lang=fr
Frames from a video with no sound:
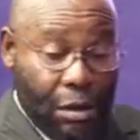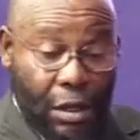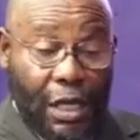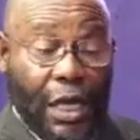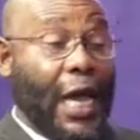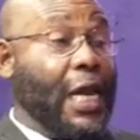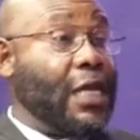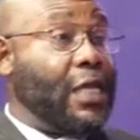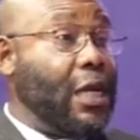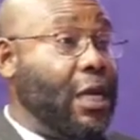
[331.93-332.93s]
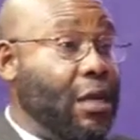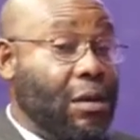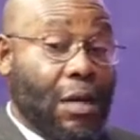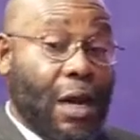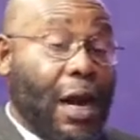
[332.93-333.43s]
Kigali dit
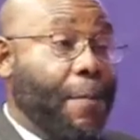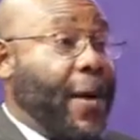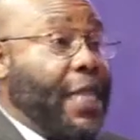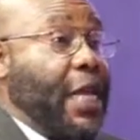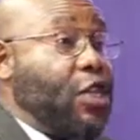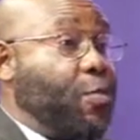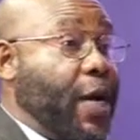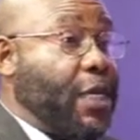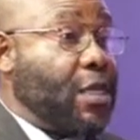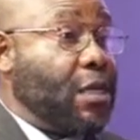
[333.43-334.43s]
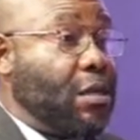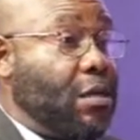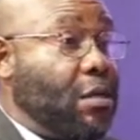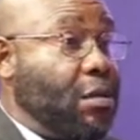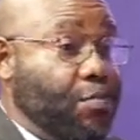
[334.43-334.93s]
n'a pas de l'espace
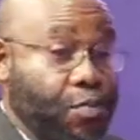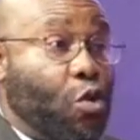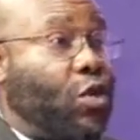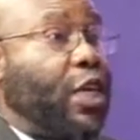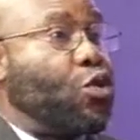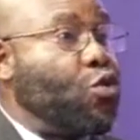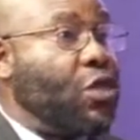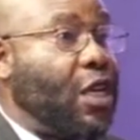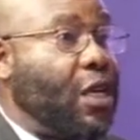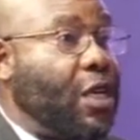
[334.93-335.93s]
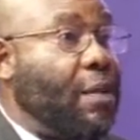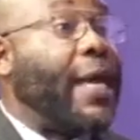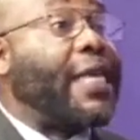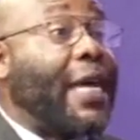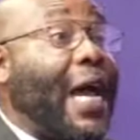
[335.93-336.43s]
pour ces sujets.
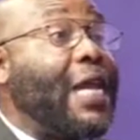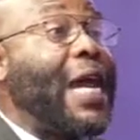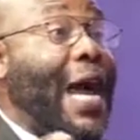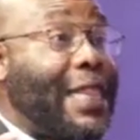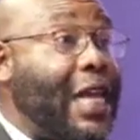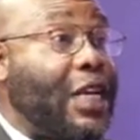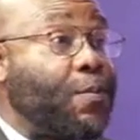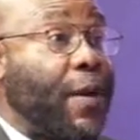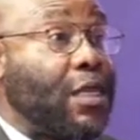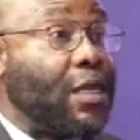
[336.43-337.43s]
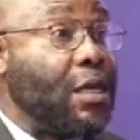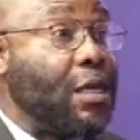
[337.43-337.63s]
Mais Kigali a de l'espace